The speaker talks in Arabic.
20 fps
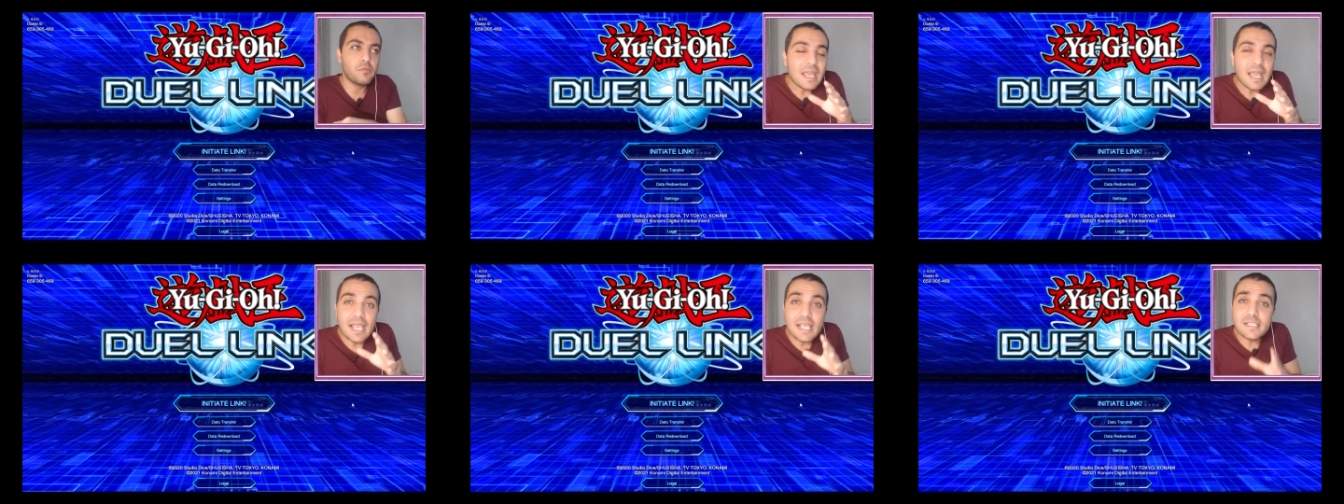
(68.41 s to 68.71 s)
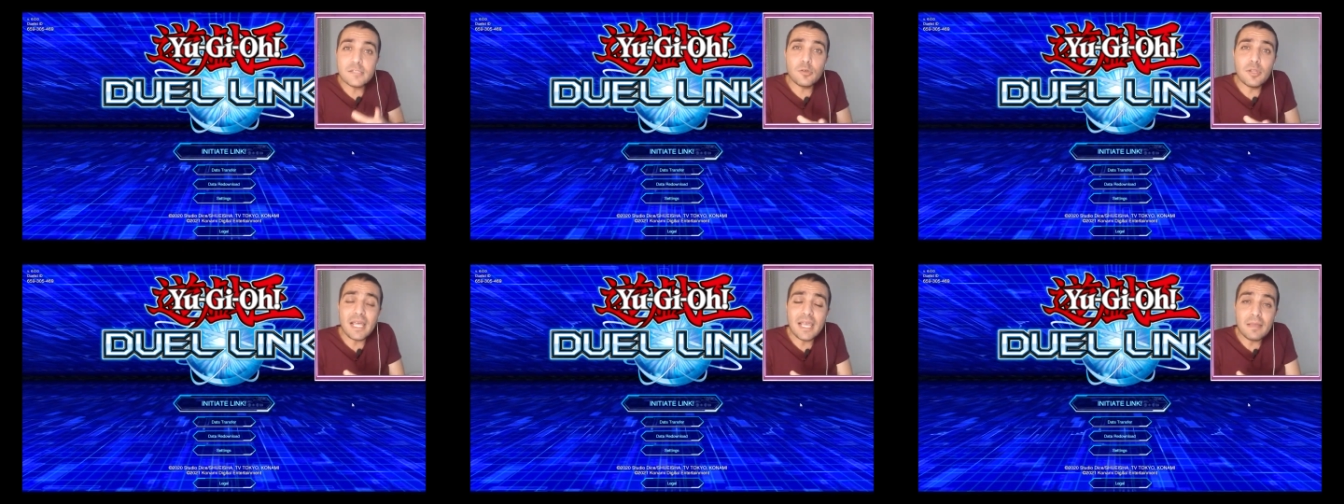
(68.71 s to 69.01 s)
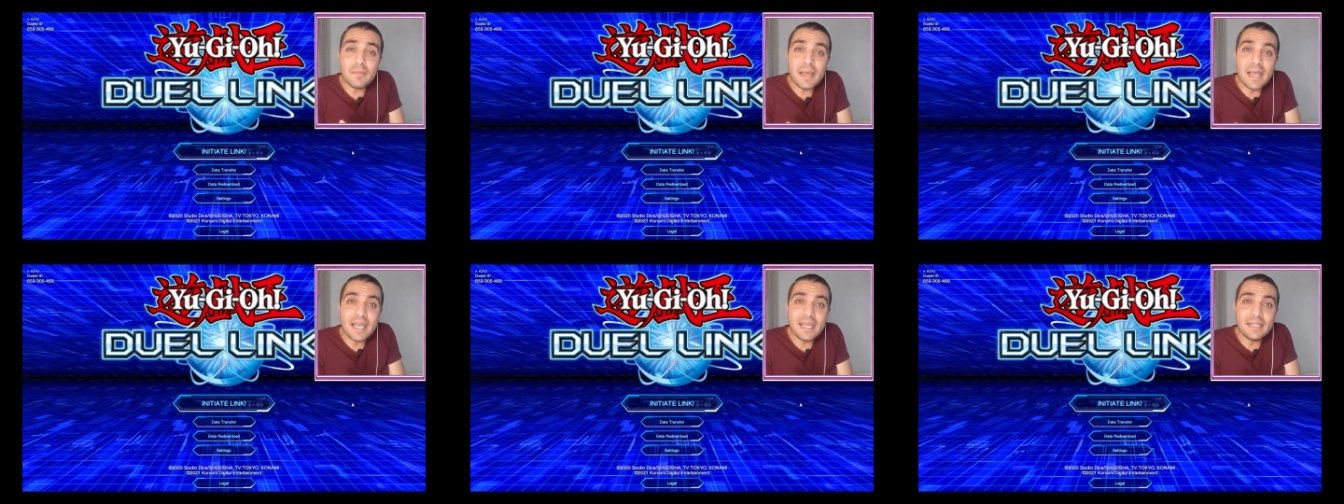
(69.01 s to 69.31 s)
عايز اقول يا
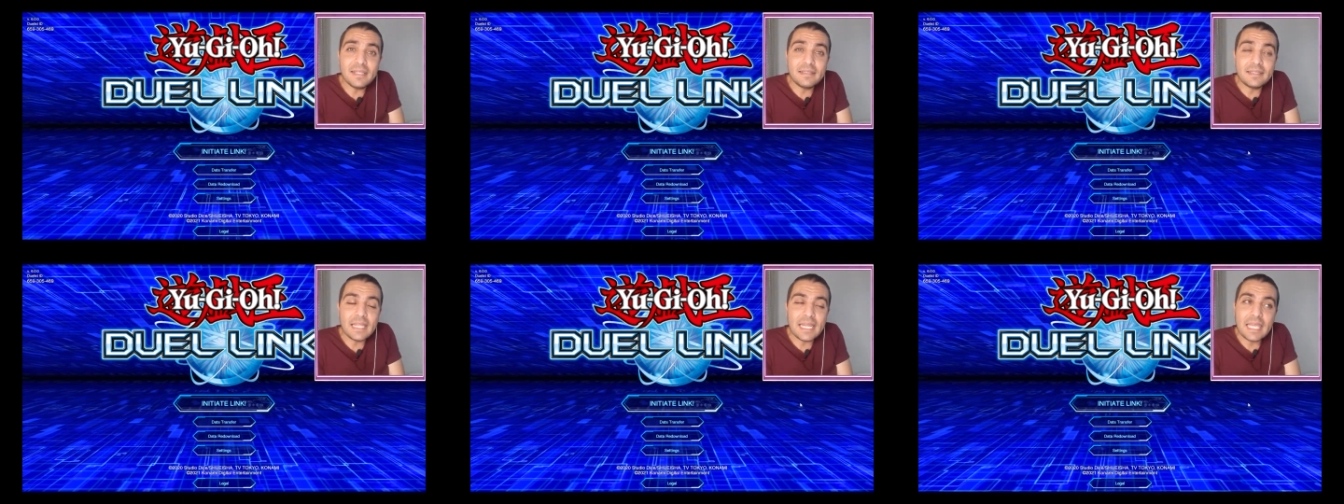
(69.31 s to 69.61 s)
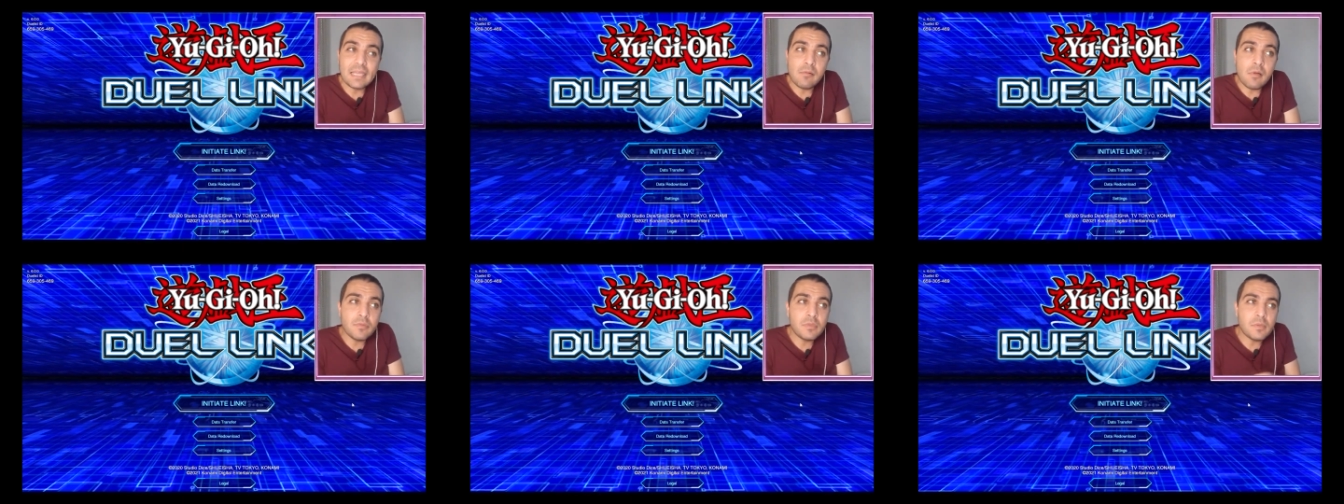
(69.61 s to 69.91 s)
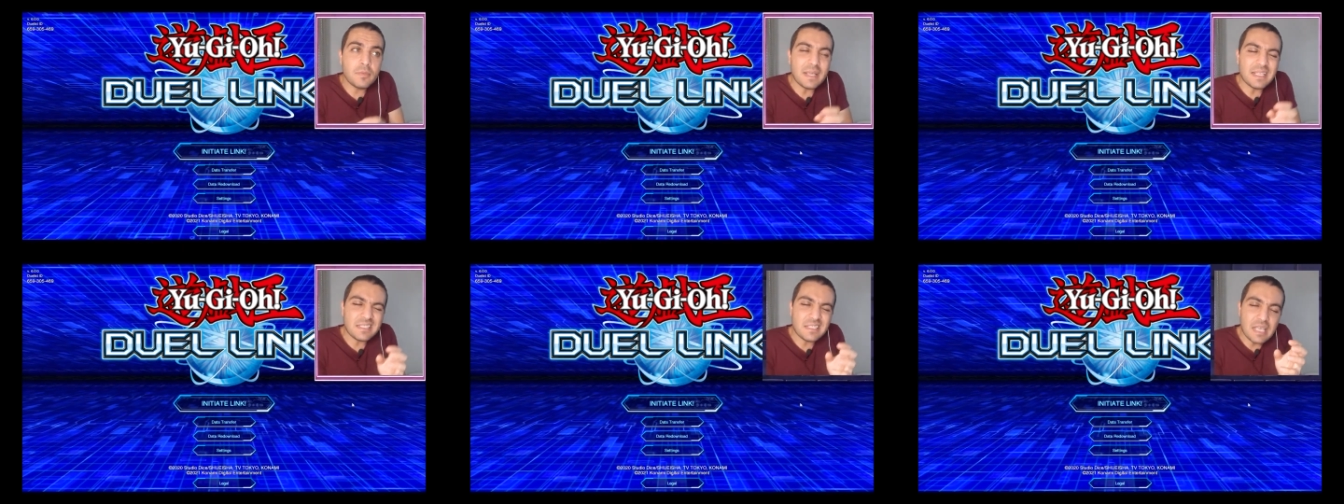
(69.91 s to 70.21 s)
جماعه ان الترجمه
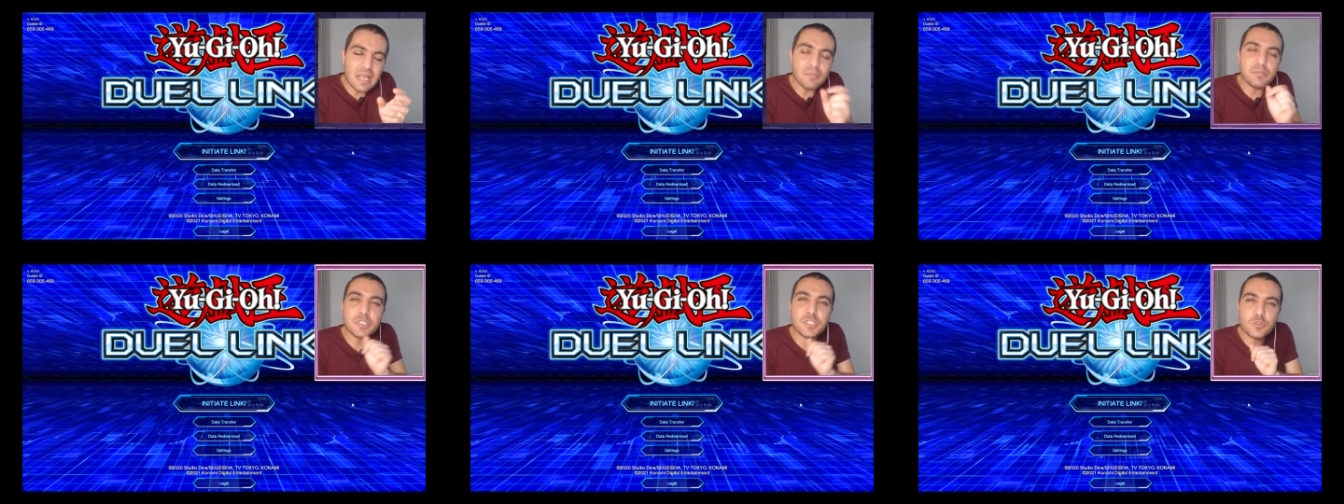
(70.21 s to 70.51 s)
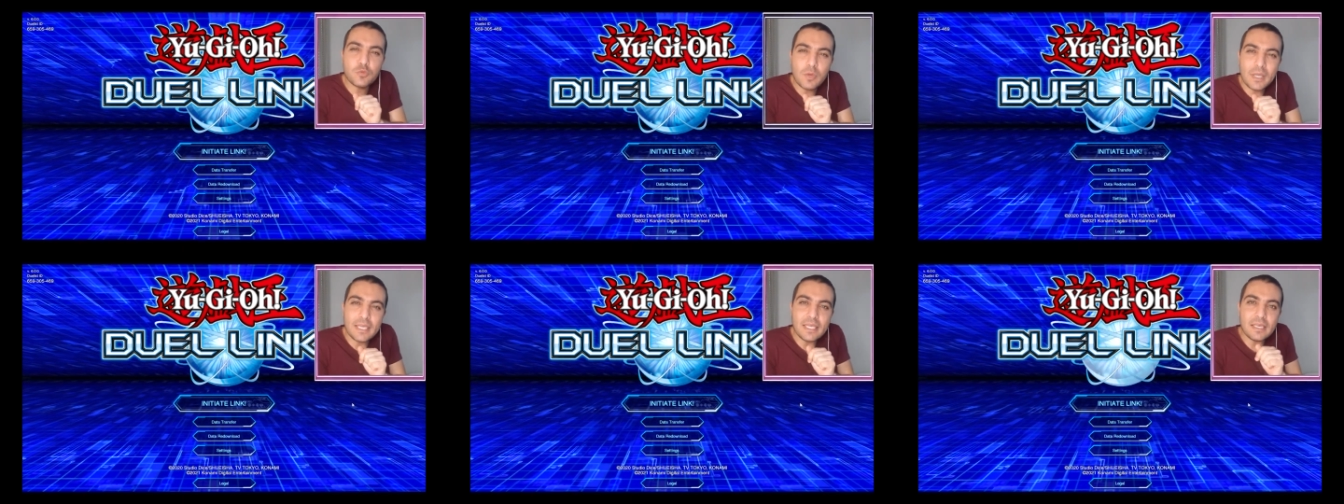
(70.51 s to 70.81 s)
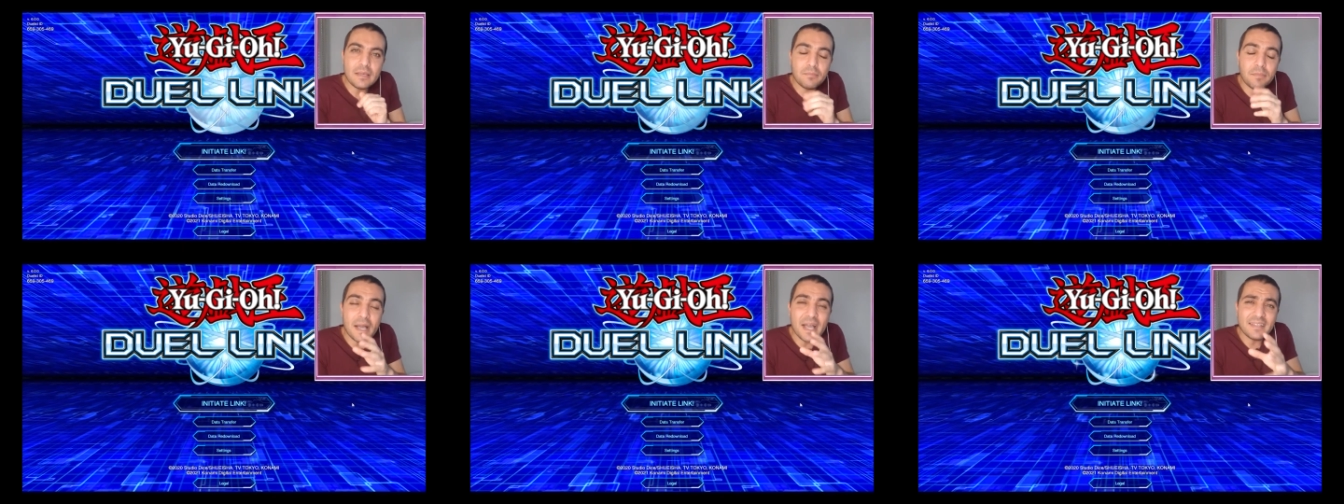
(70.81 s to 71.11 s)
بتبقى صعبه
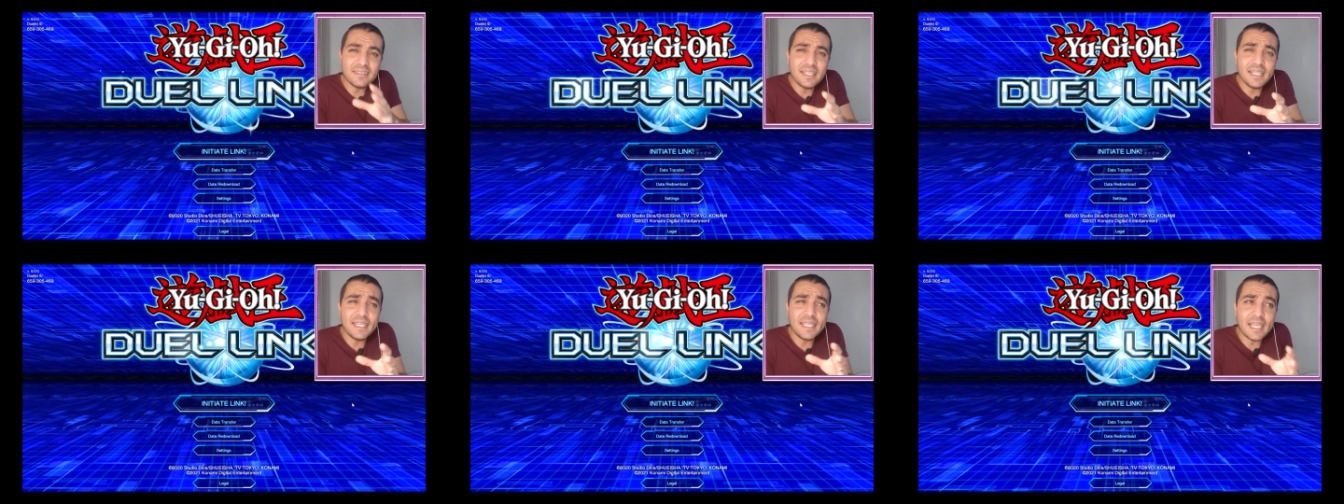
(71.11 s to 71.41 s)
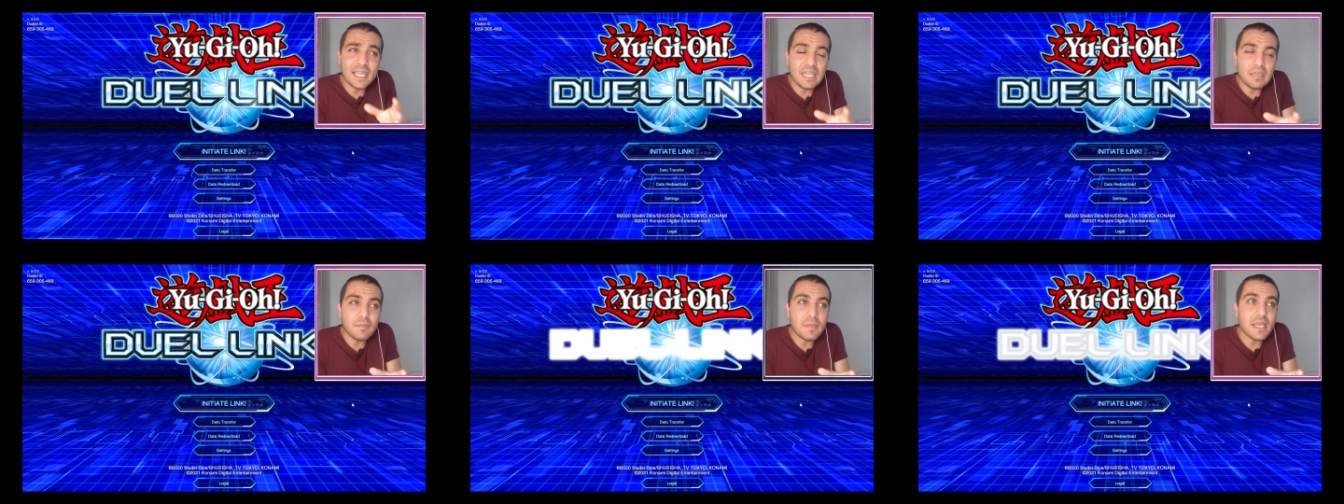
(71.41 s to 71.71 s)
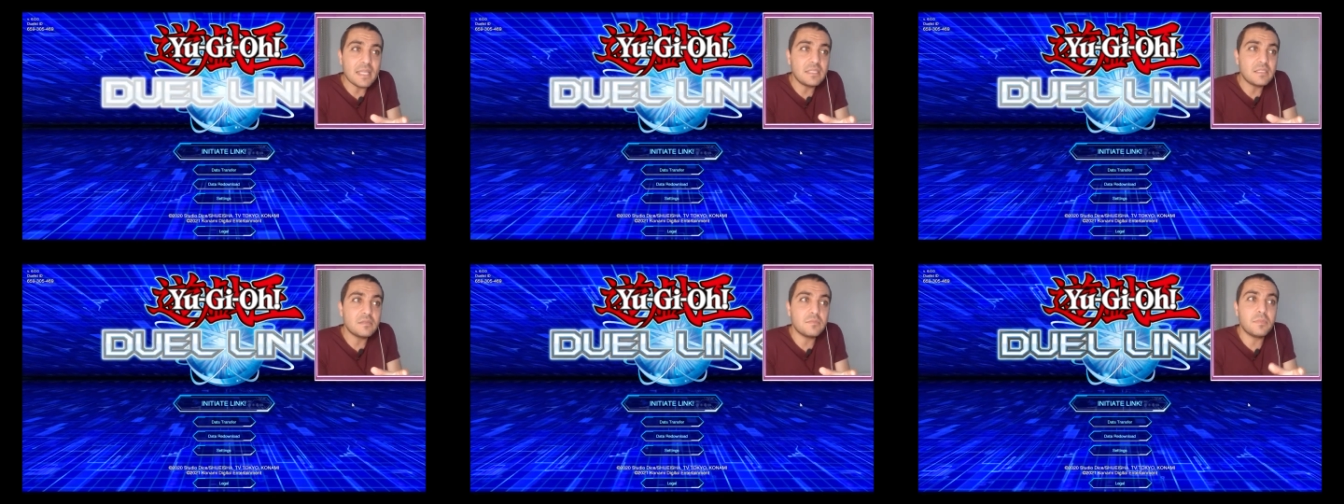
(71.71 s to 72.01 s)
شويه بعض الكلمات